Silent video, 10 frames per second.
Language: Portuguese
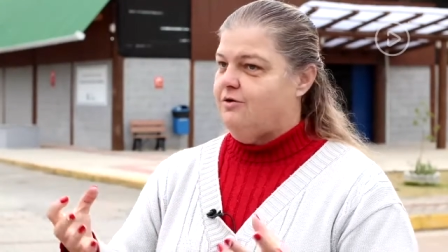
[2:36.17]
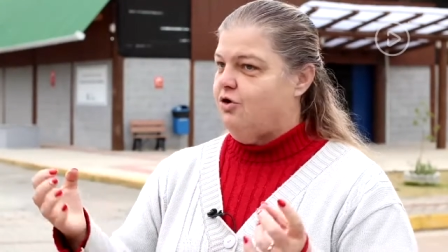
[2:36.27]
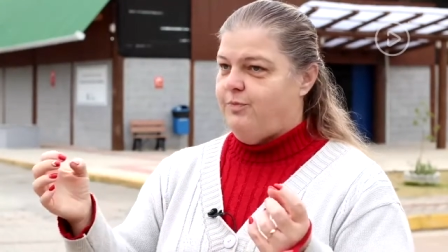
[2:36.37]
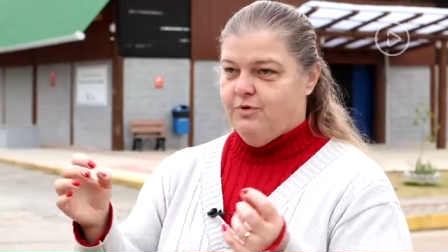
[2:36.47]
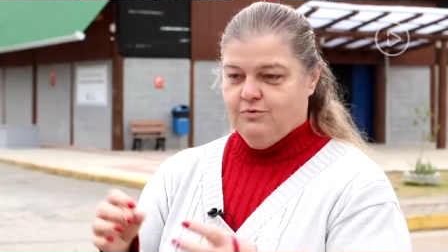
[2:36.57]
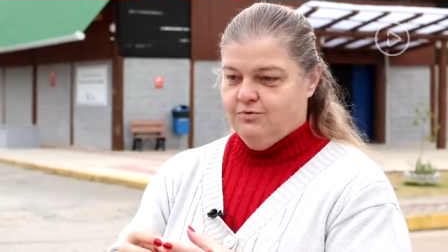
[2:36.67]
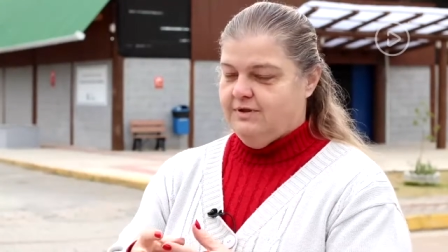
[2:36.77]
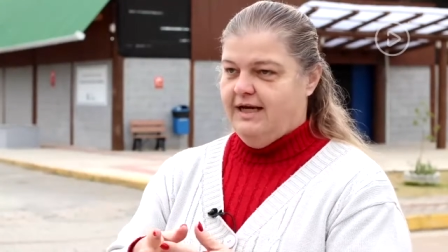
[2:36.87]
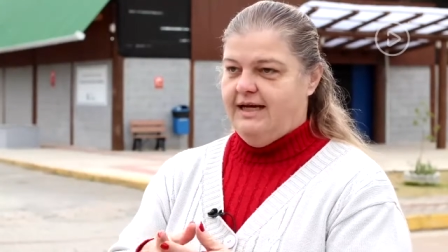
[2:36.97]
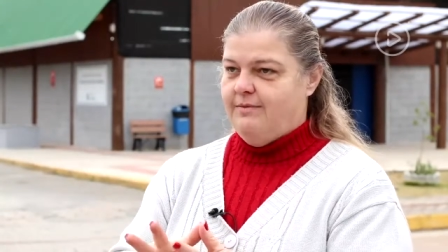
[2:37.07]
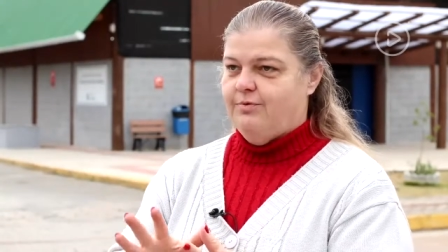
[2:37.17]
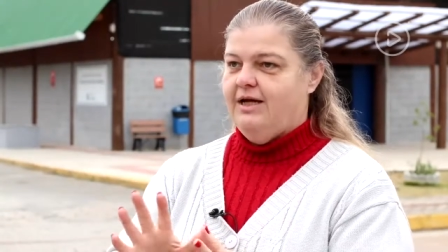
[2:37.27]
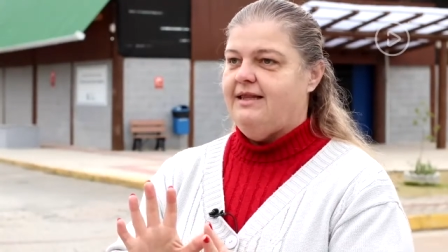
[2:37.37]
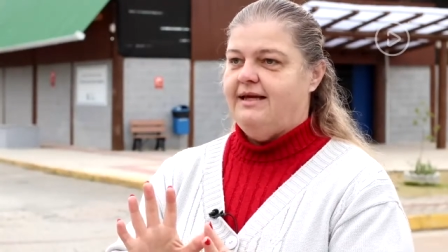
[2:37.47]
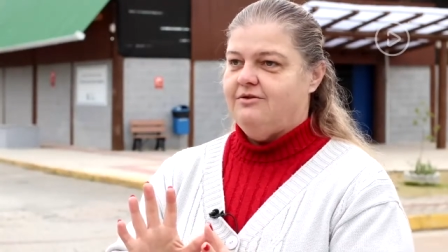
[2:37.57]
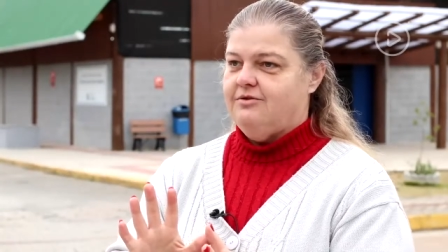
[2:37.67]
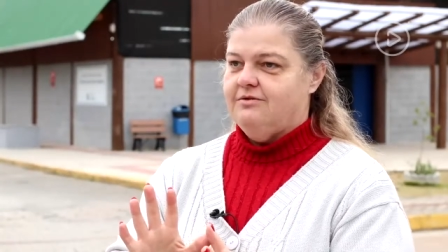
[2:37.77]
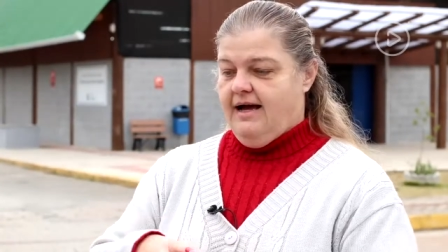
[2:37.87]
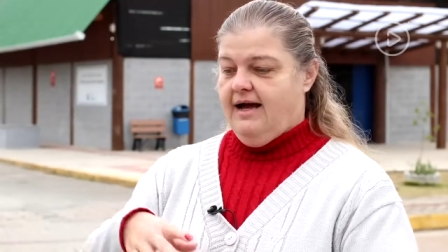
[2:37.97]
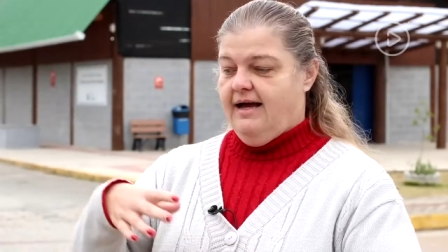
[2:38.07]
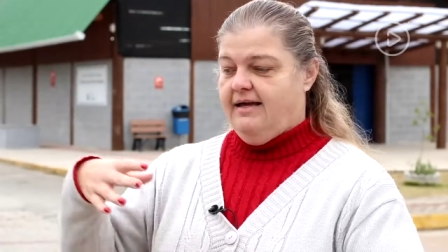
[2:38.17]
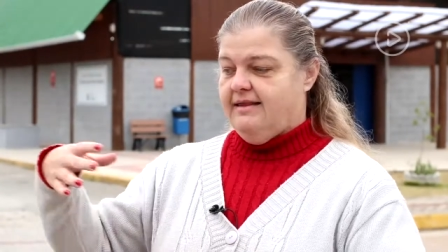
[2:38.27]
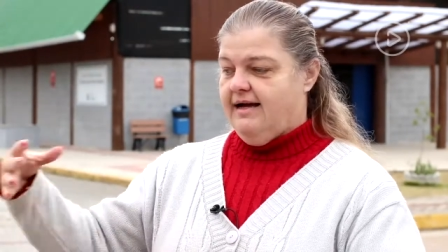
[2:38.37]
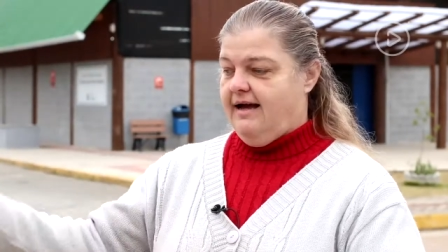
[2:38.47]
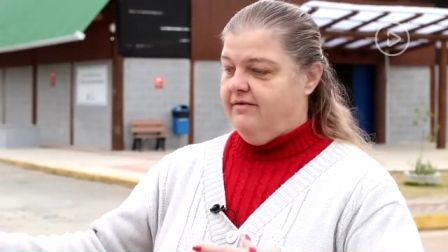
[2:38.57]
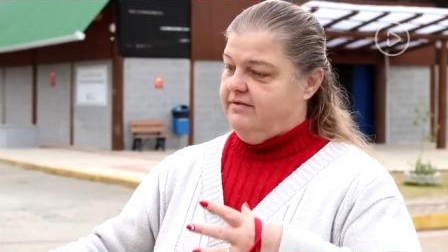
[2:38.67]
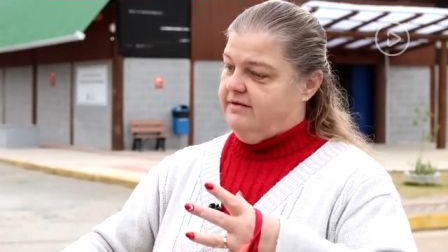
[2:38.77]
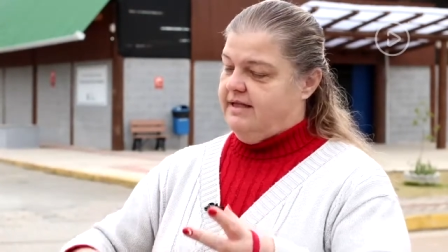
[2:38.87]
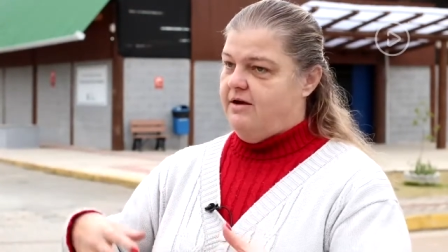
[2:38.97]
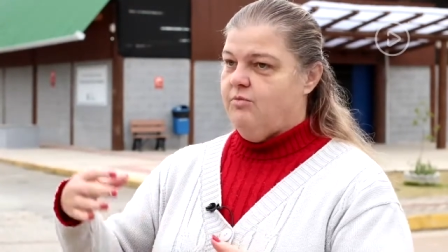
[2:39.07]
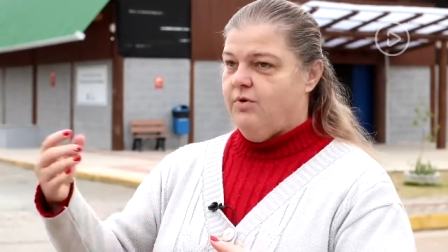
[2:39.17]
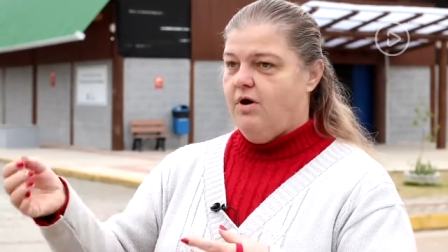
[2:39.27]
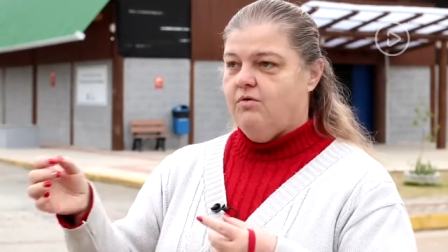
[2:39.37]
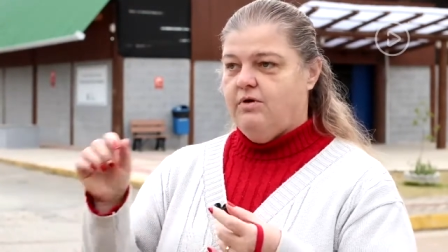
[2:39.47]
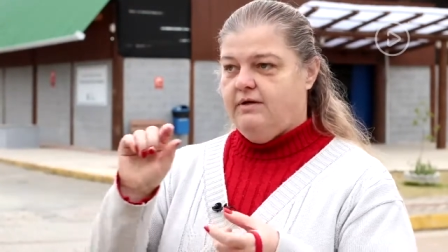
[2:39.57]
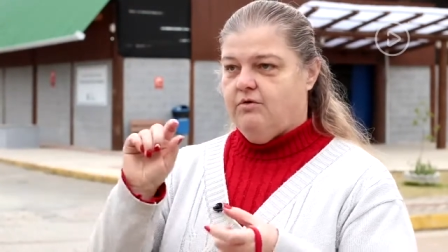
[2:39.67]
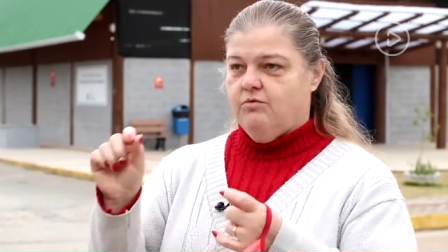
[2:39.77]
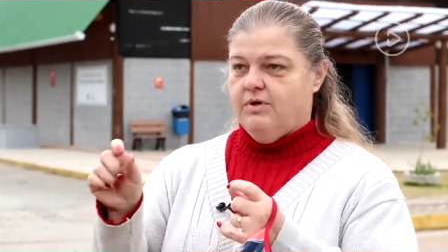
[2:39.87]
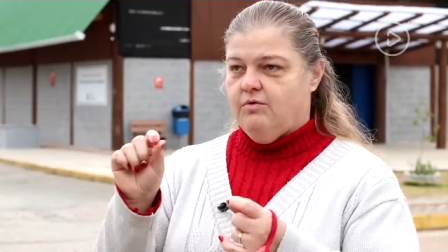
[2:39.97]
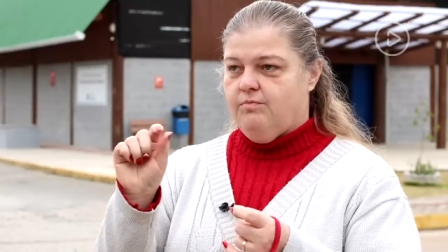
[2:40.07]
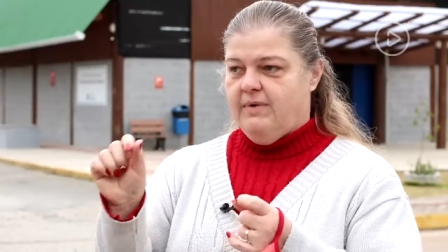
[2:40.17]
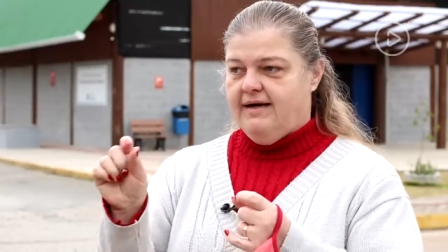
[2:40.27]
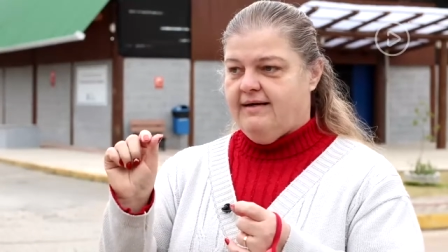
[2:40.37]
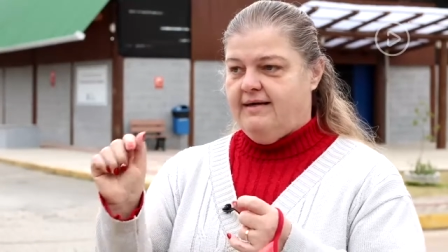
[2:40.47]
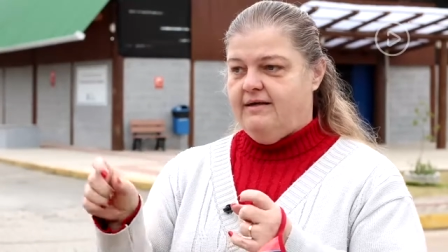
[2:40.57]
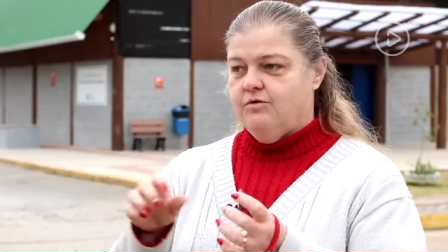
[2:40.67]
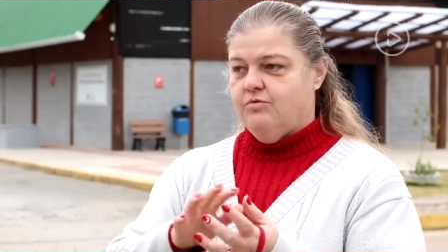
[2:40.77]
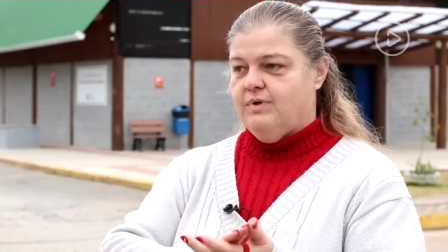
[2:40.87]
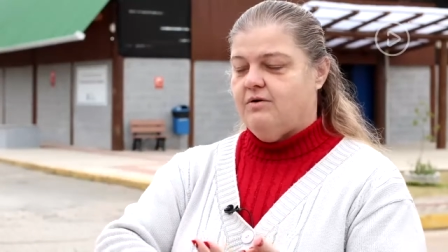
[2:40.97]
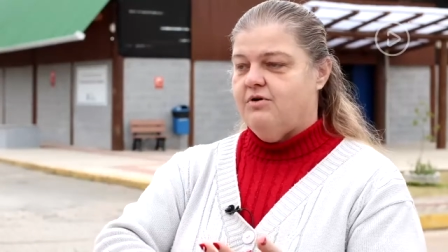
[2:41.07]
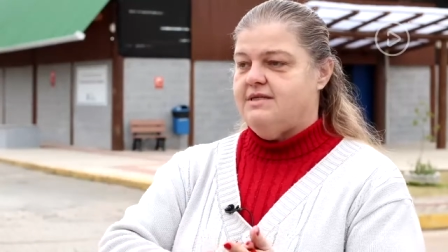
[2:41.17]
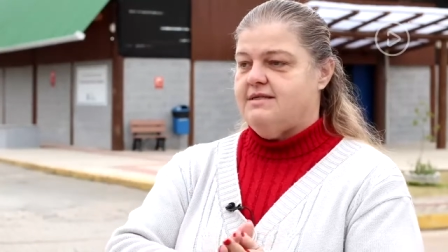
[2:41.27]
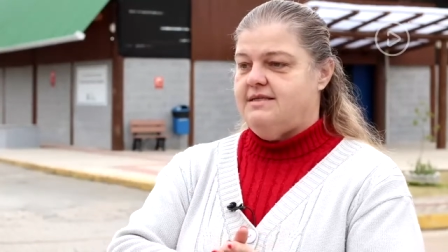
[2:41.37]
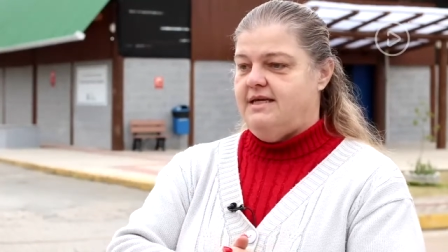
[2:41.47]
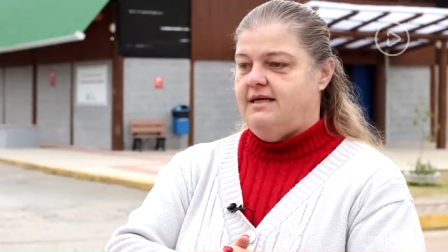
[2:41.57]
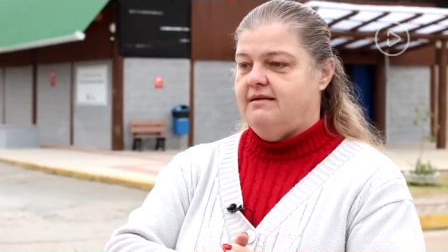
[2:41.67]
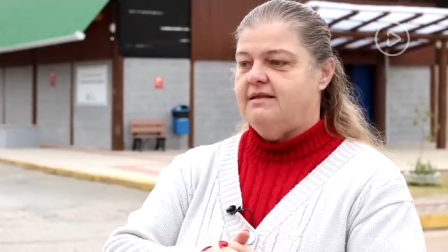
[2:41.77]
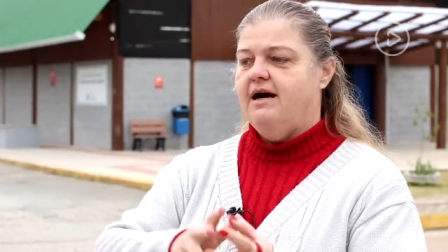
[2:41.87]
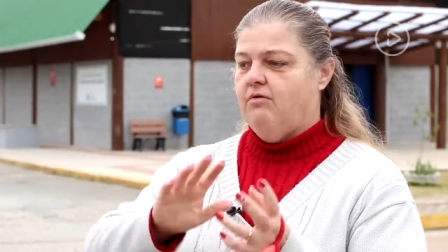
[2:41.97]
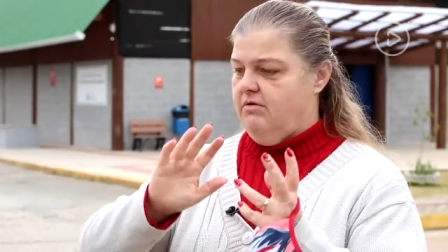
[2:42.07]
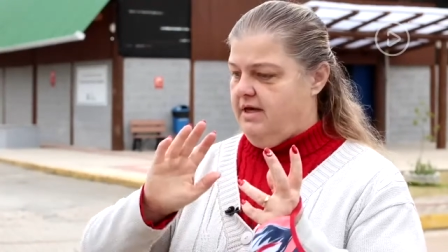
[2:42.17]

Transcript: O produto tá limpo lá dentro. Aí tá, tem um brócoli com alguma marquinha, alguma coisa assim? Não.